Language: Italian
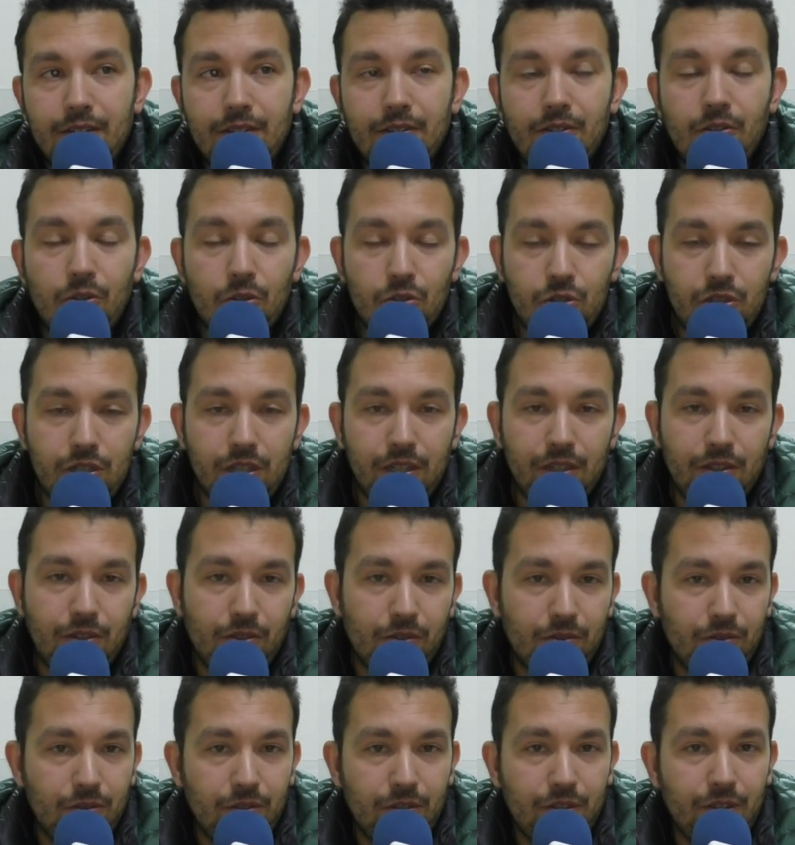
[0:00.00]
così
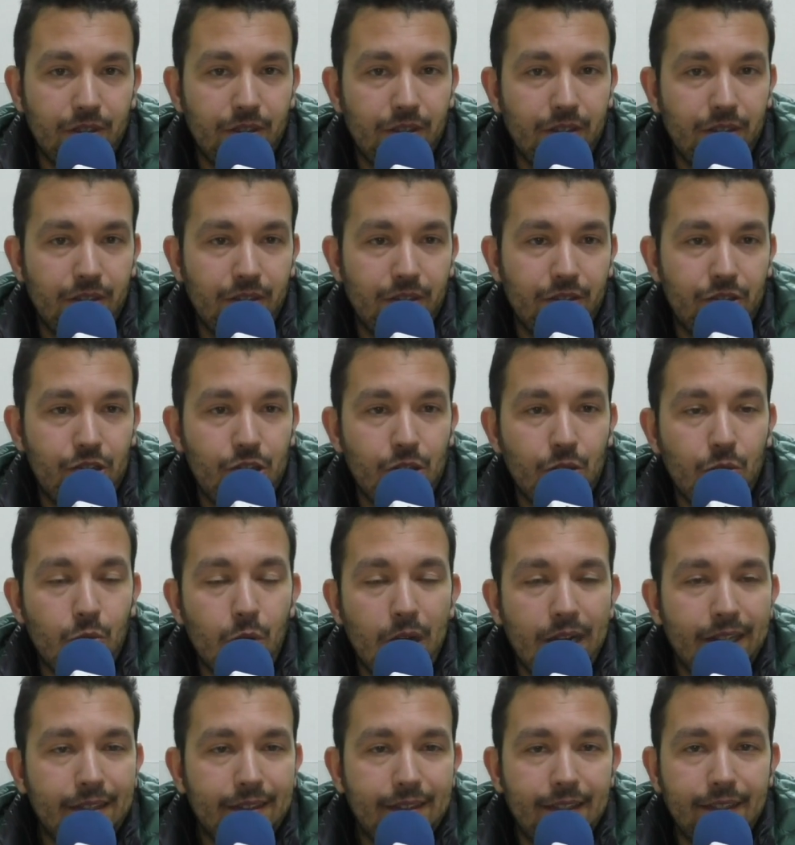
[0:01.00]
con
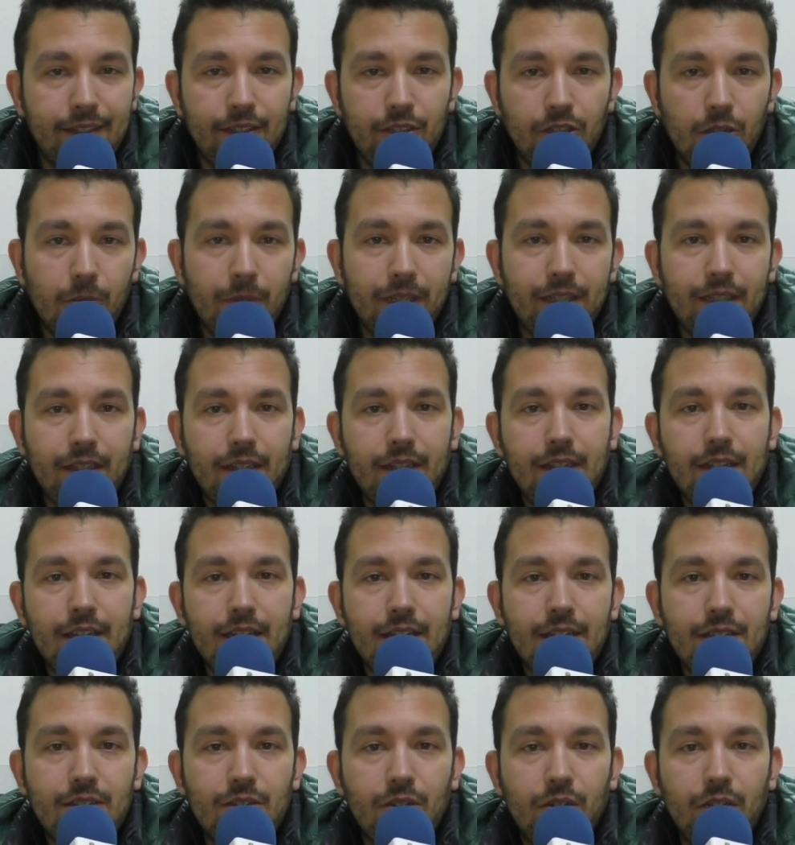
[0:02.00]
50 eh, km
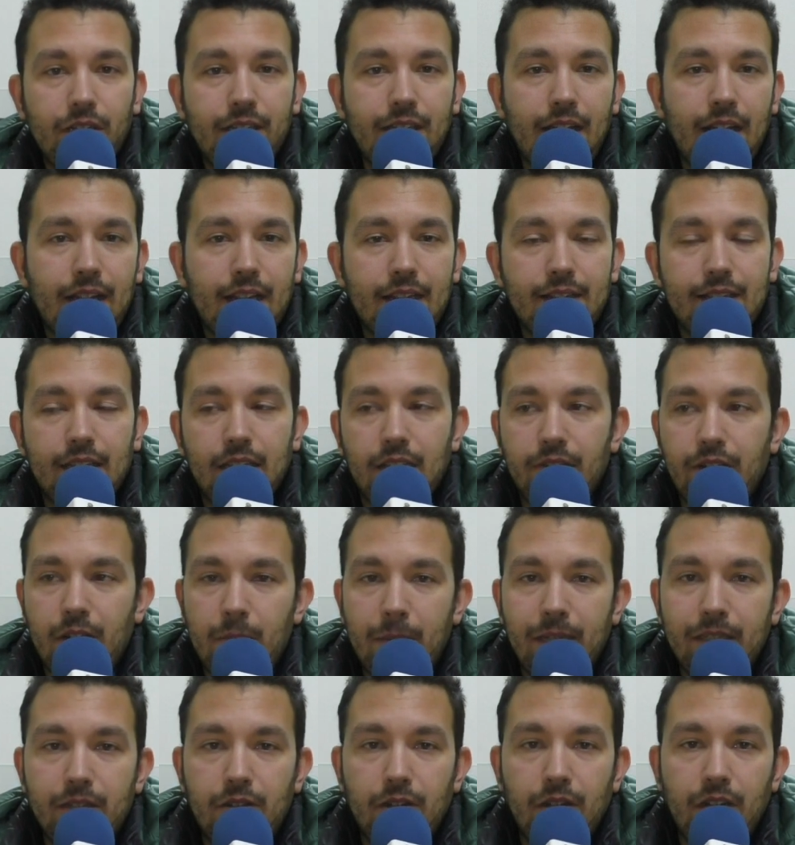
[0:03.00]
in solitaria è stata
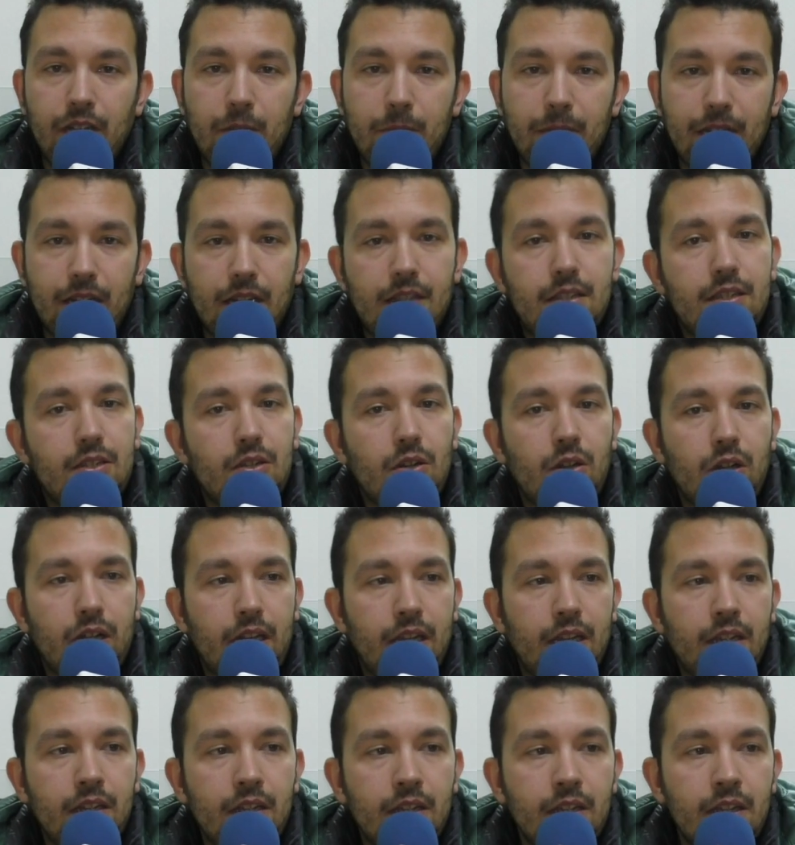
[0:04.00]
veramente una
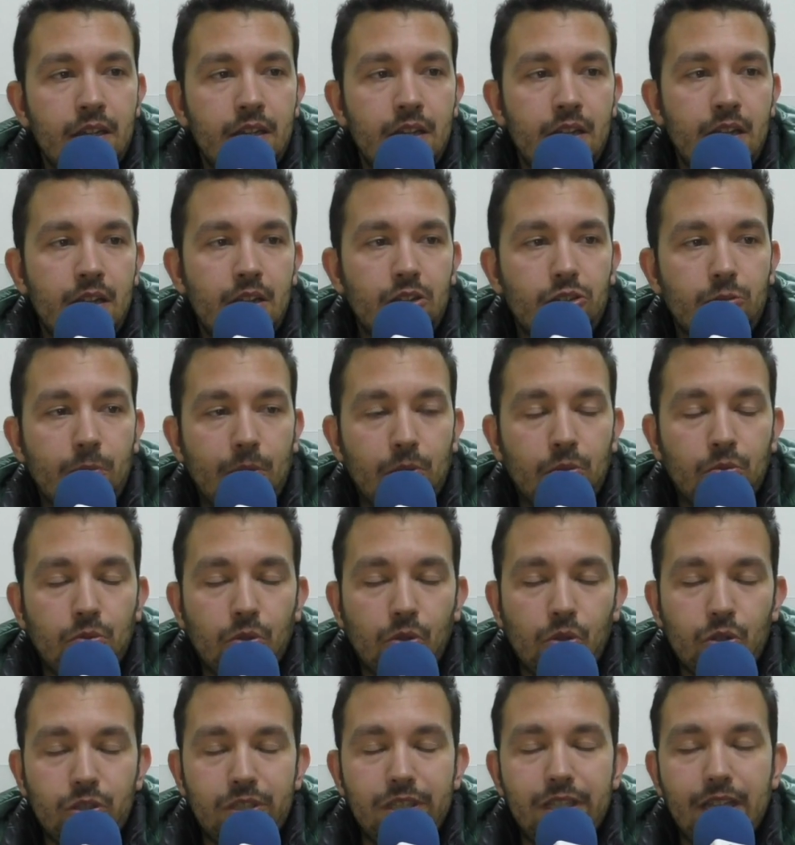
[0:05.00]
liberazione
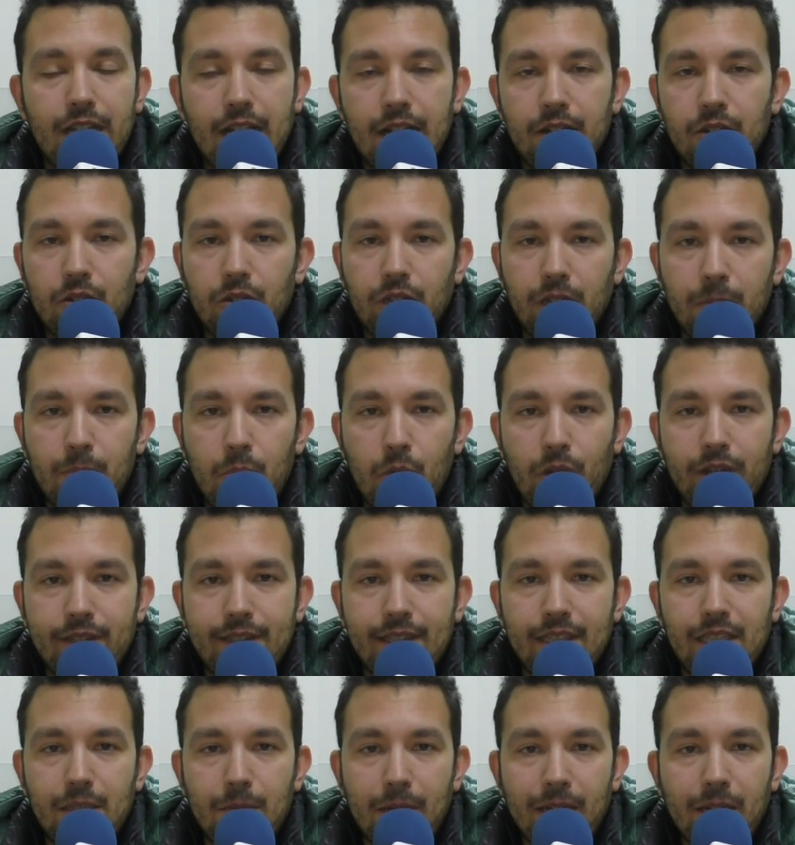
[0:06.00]
soprattutto considerando che poche
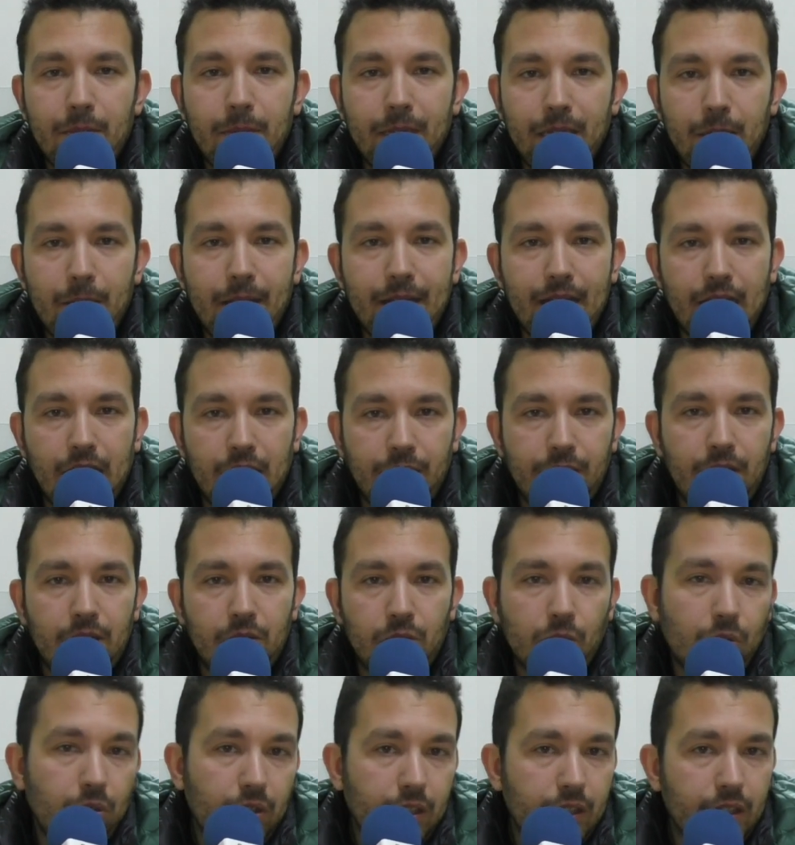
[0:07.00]
settimane prima era arrivato il